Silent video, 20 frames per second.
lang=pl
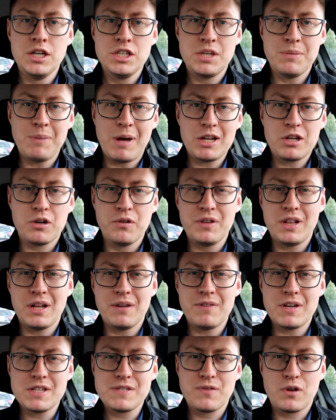Siemanko,
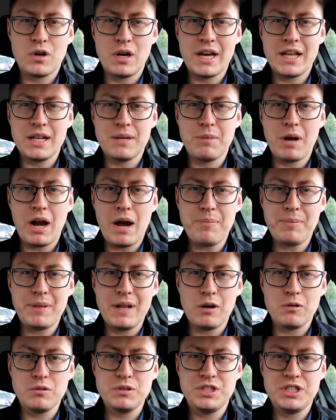witam Was w kolejnym
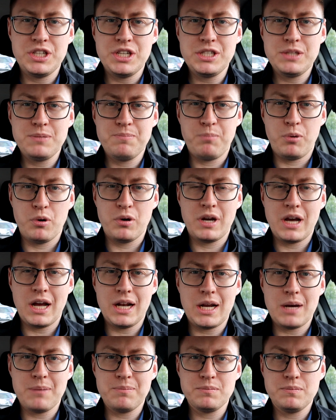Rapnał. Dziś
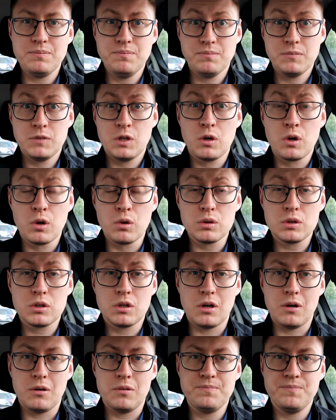pogadam
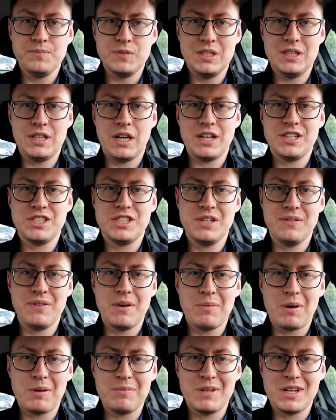krótko i
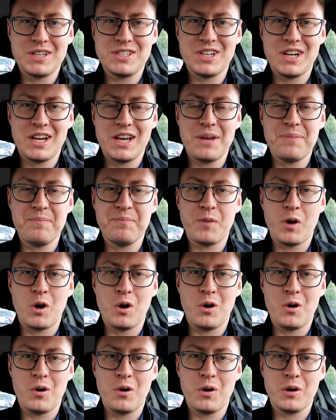treściwie, mam nadzieję,
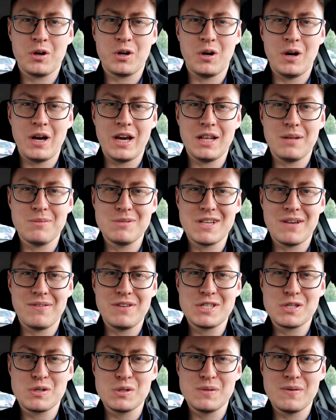o kolejnym
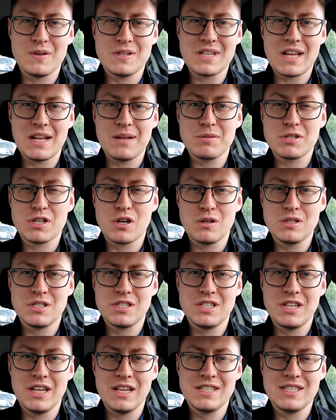zjawisku związanym z Hot
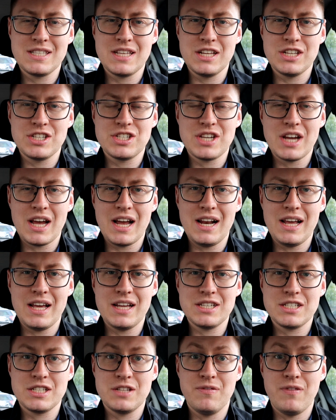16
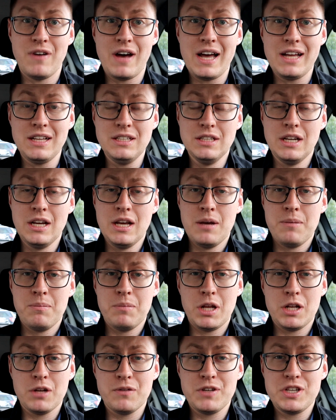Challenge 2,
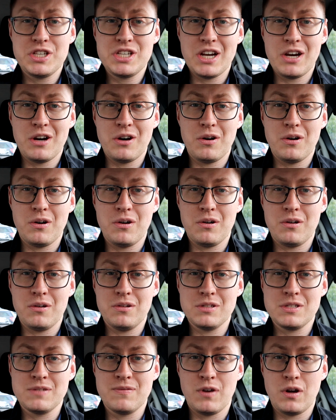mianowicie
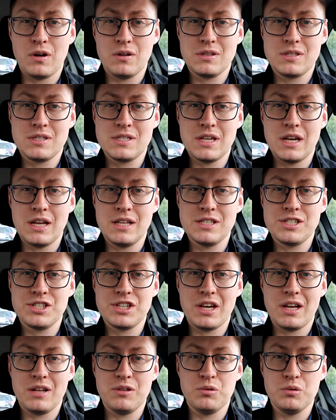o zwrotce
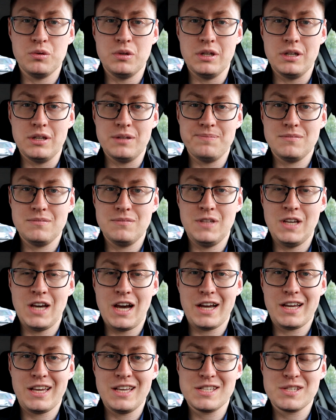Andrzeja Dudy.
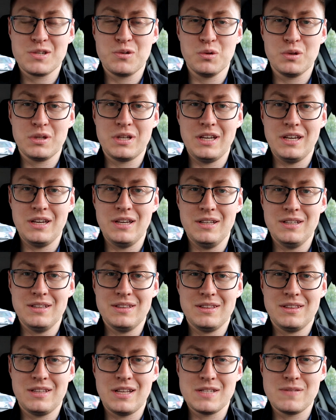Jakie skutki
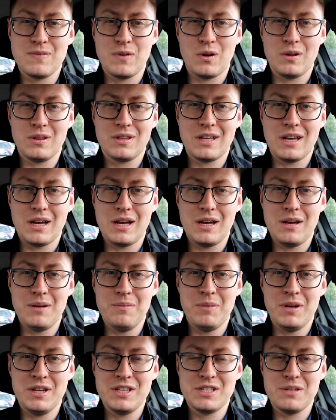ta zwrotka
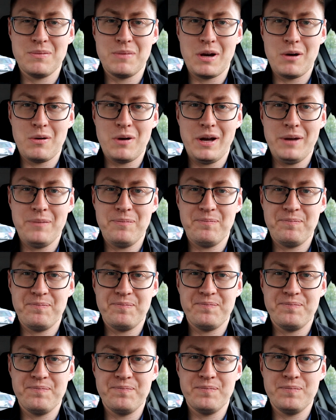będzie miała,
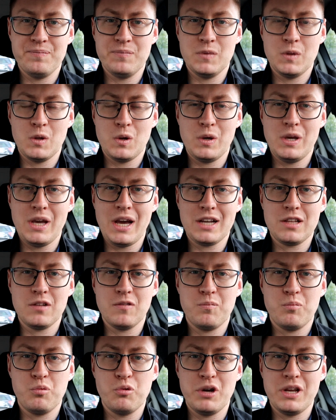mm, no i jak
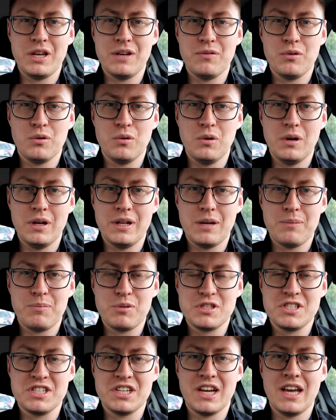to wpłynie w ogóle na
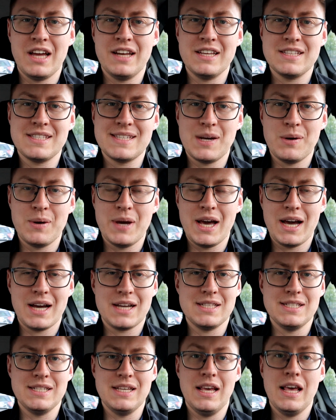postrzeganie całej
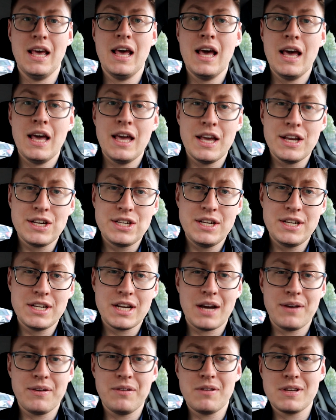akcji. Jeśli
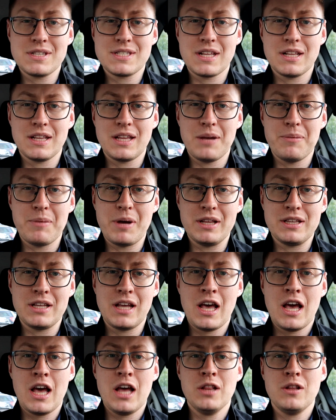ciekawi Was ten temat,
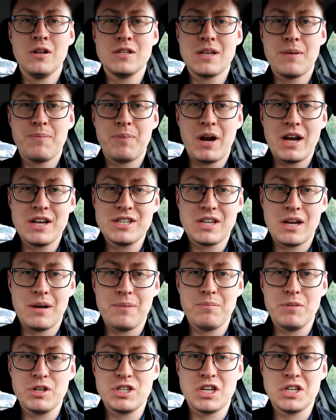to
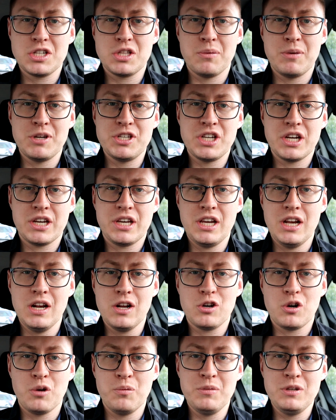zapraszam. Myślę, że to będzie
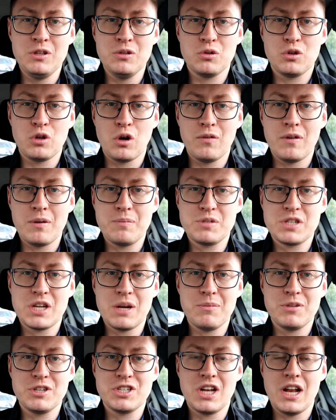kilkominutowe
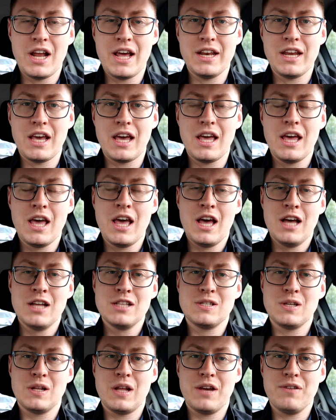przemyślenie,
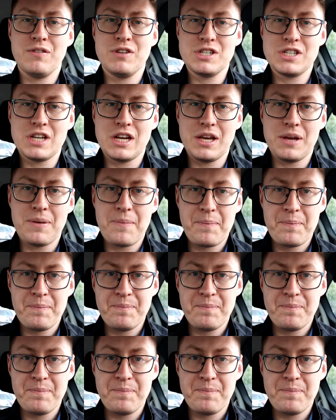co najwyżej.